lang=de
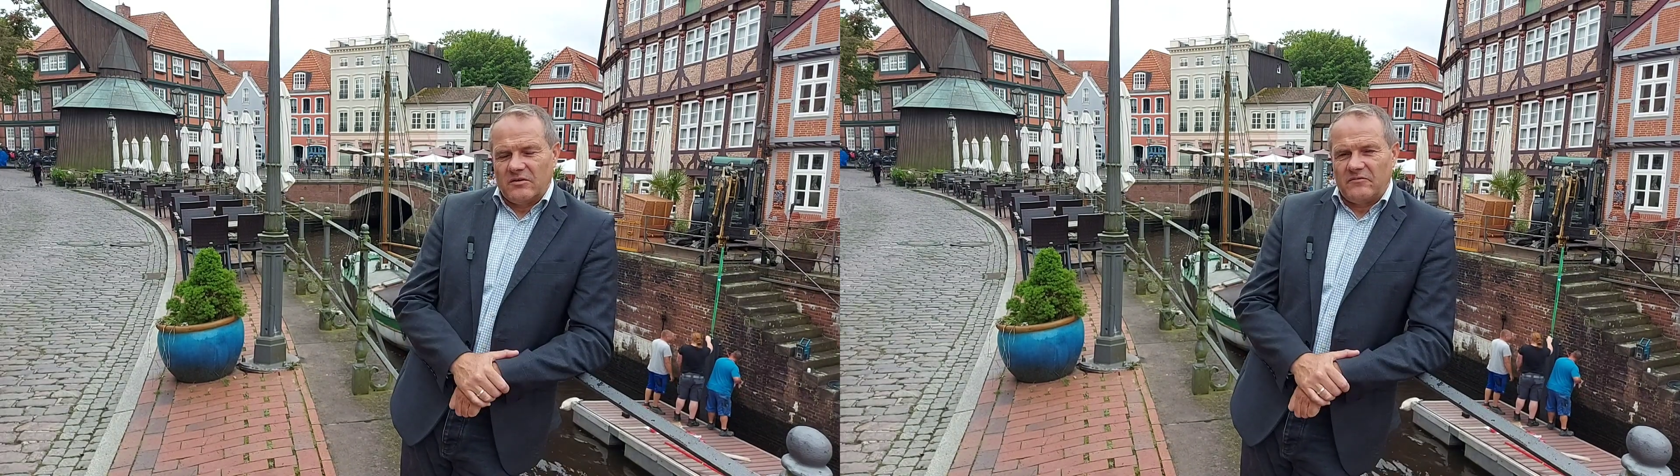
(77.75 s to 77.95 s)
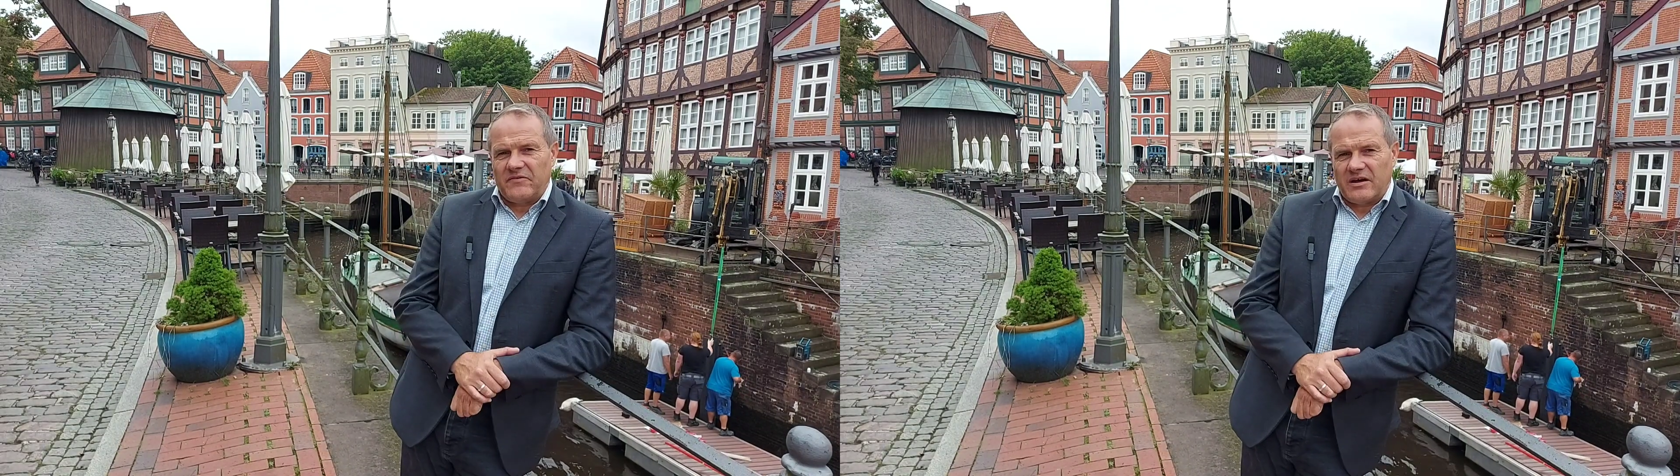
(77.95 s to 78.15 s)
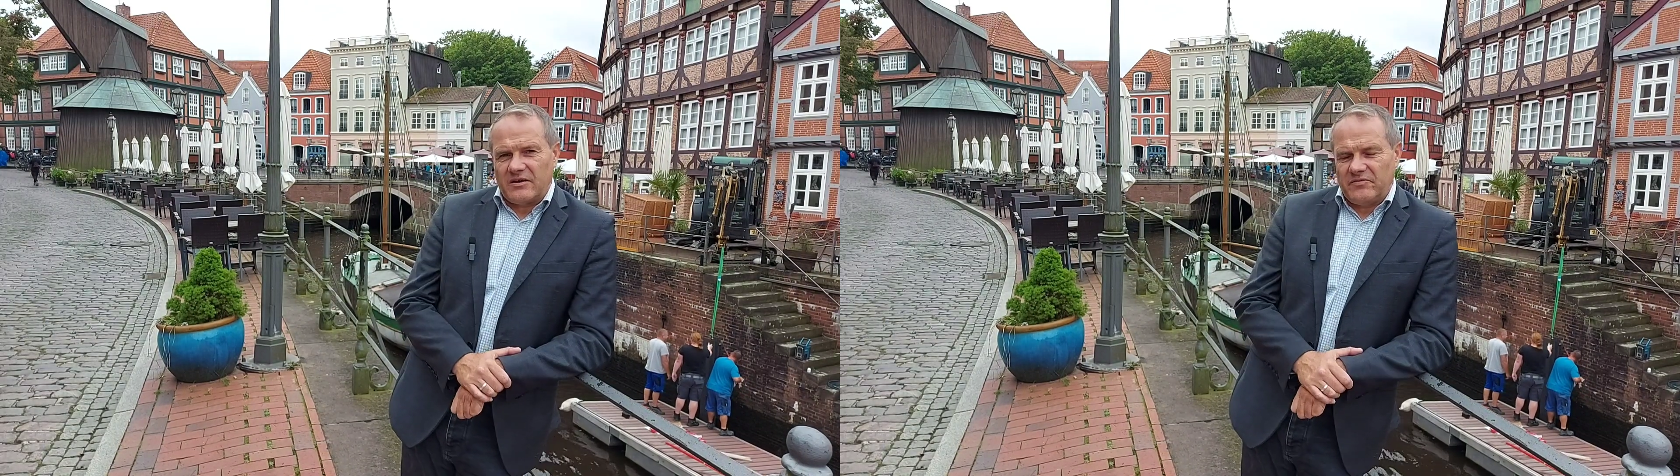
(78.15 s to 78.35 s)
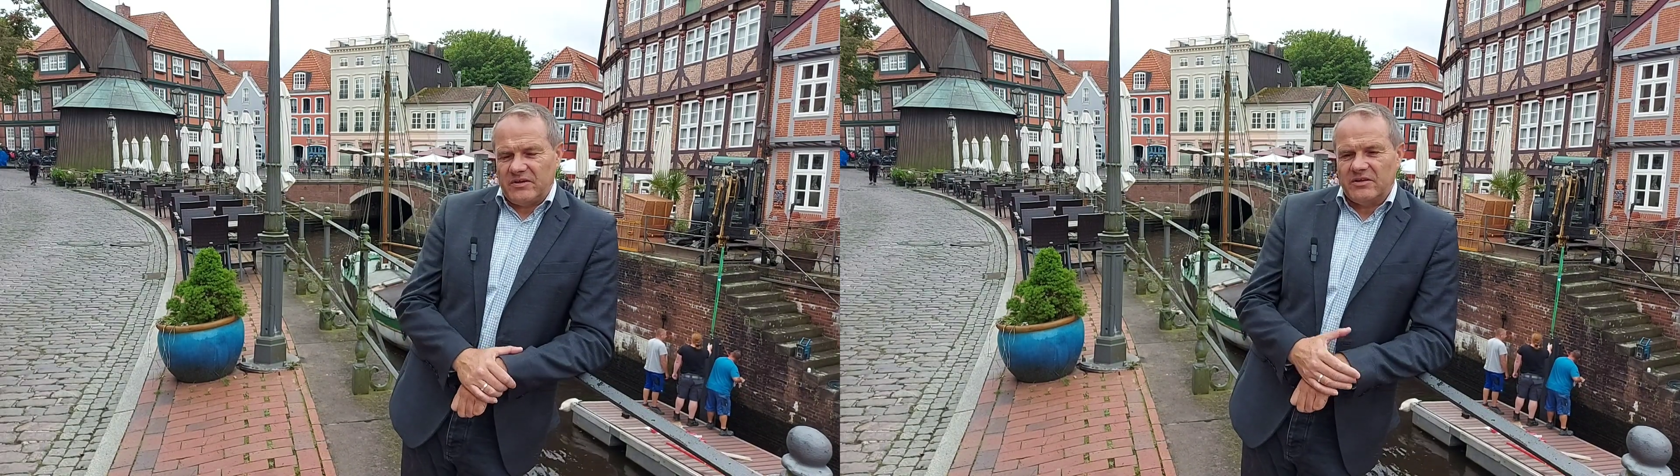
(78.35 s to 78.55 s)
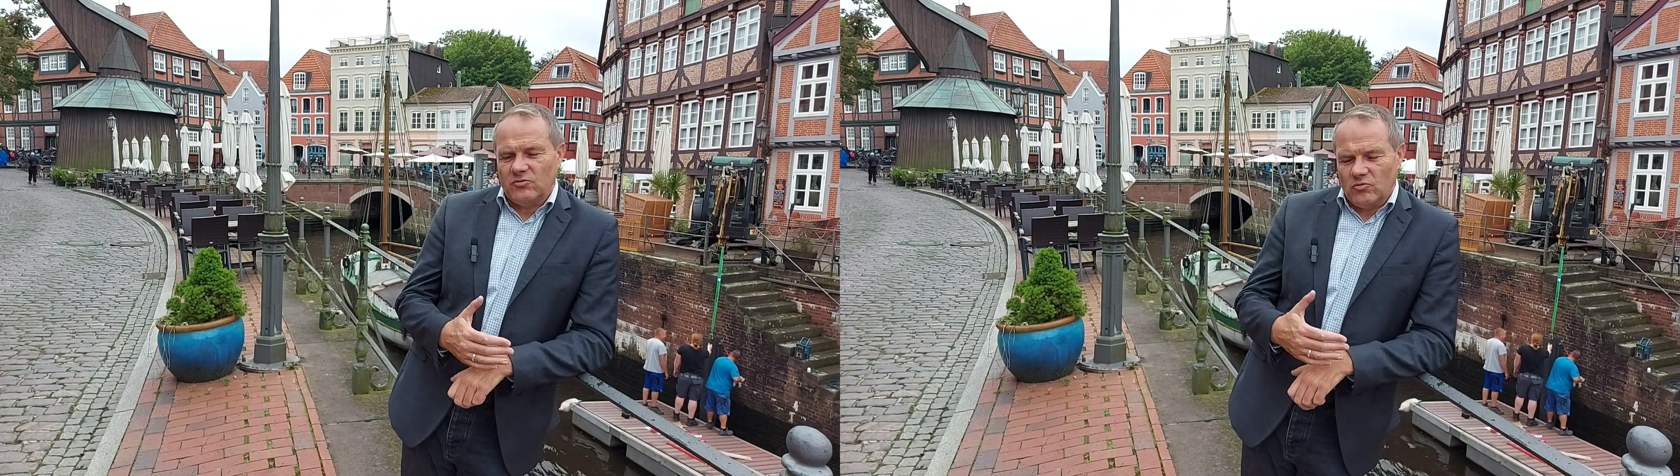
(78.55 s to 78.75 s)

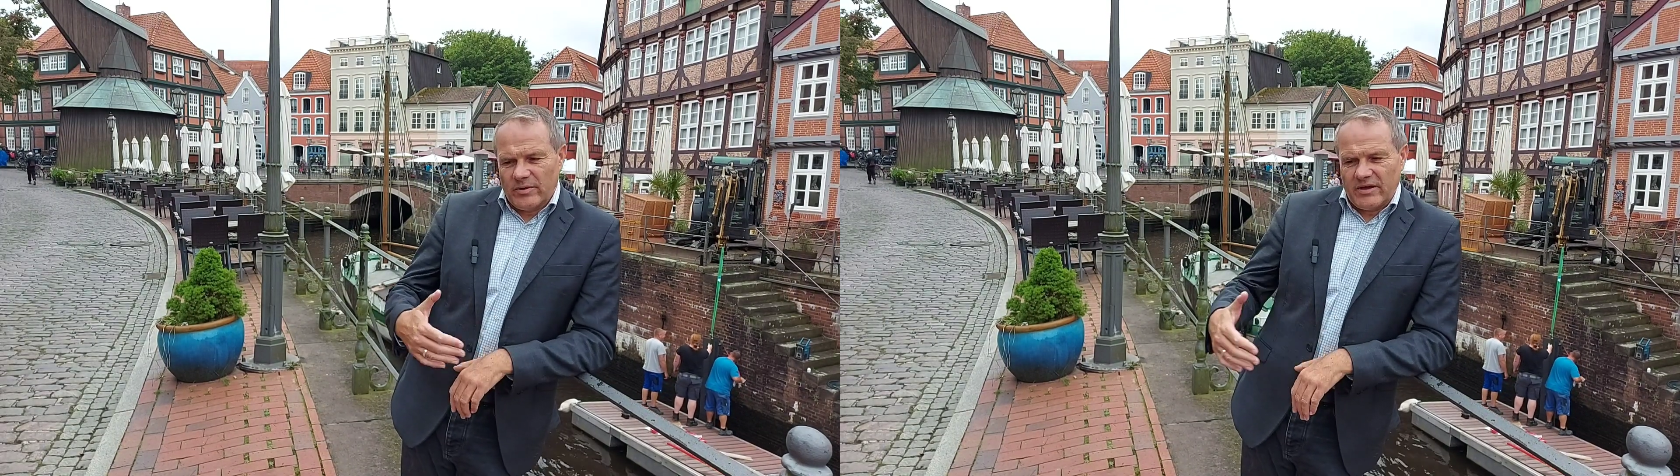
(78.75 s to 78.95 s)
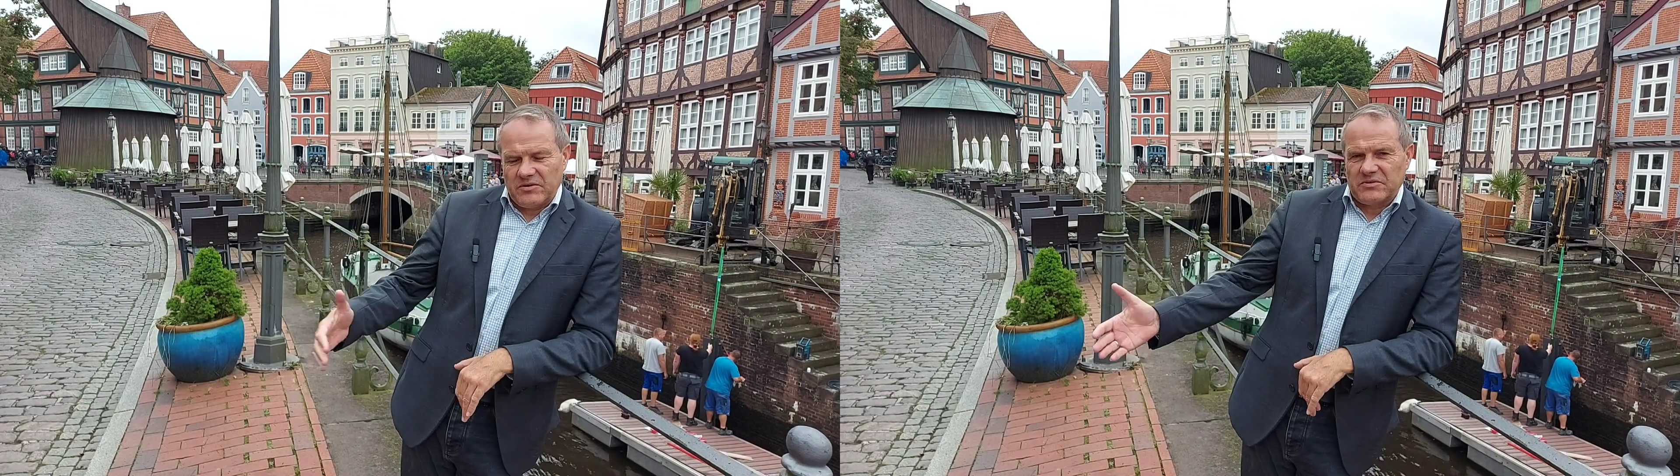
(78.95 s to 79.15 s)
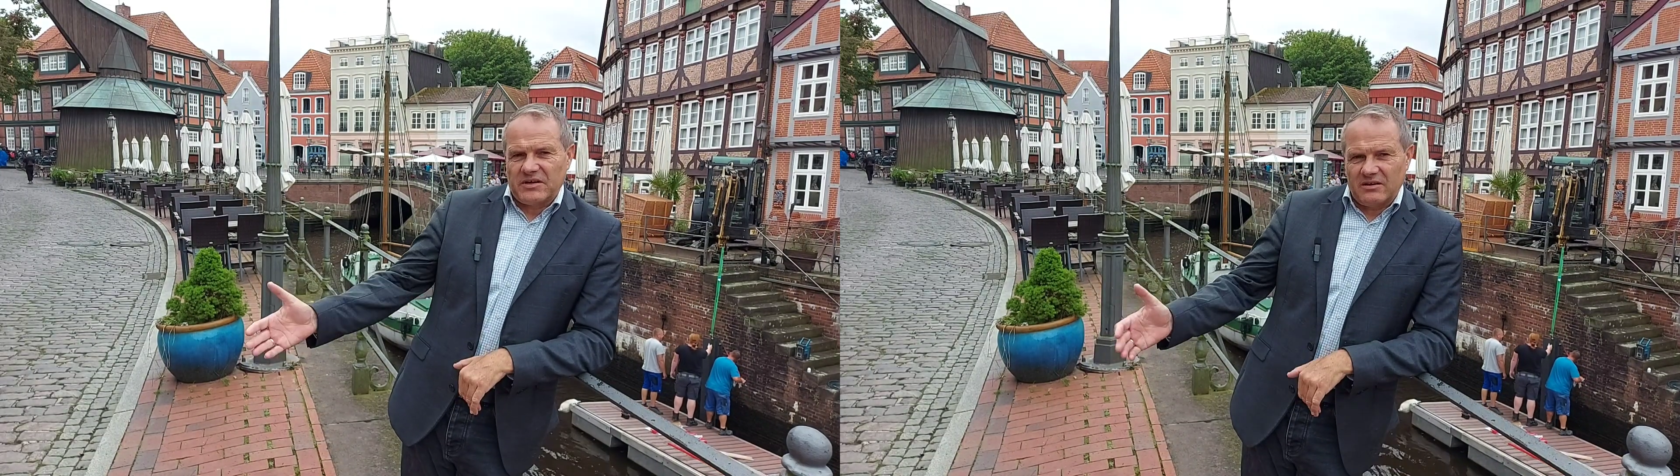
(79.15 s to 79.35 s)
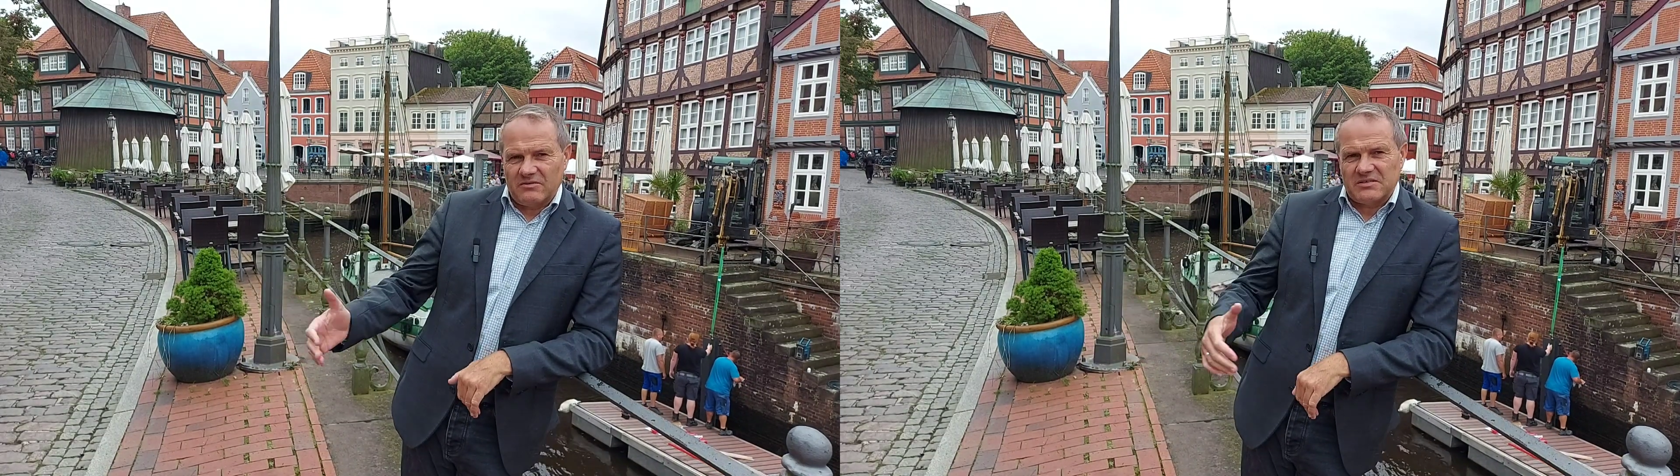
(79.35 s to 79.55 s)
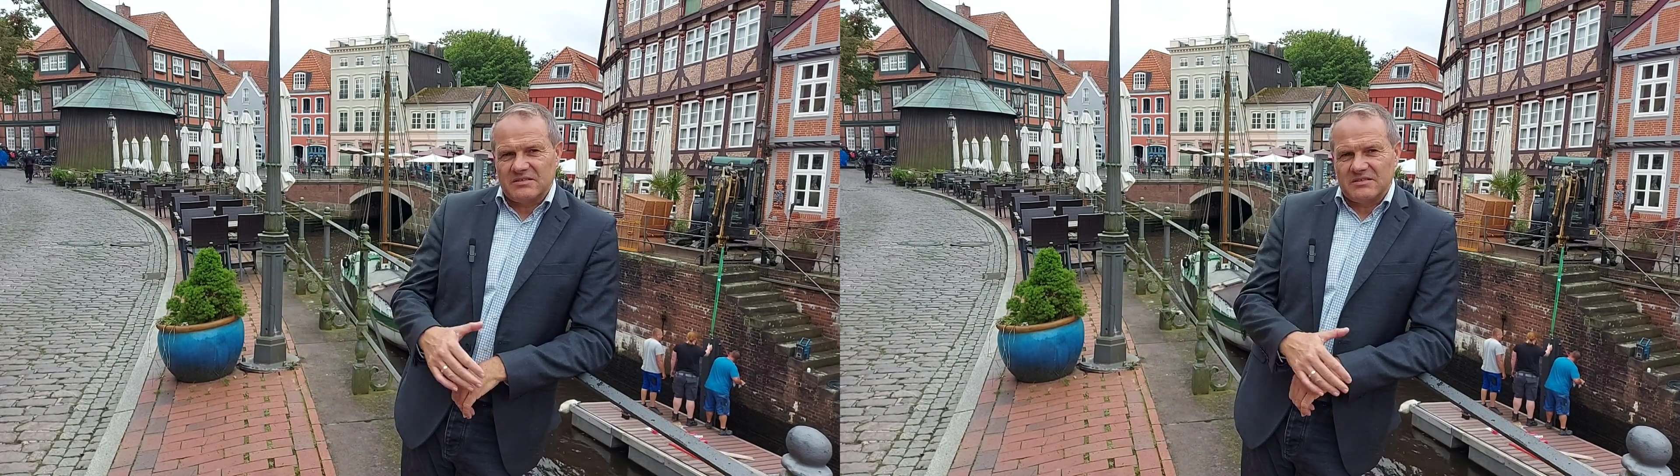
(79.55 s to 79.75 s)
Fahrradwege, die überregional
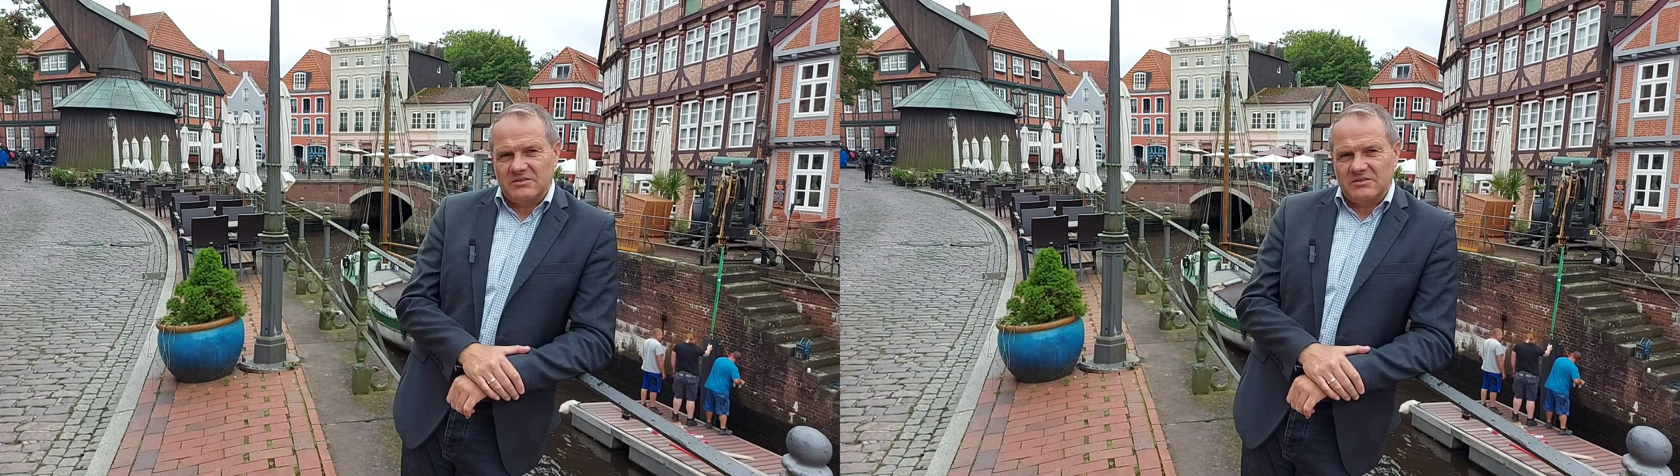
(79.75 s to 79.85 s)
auch sind,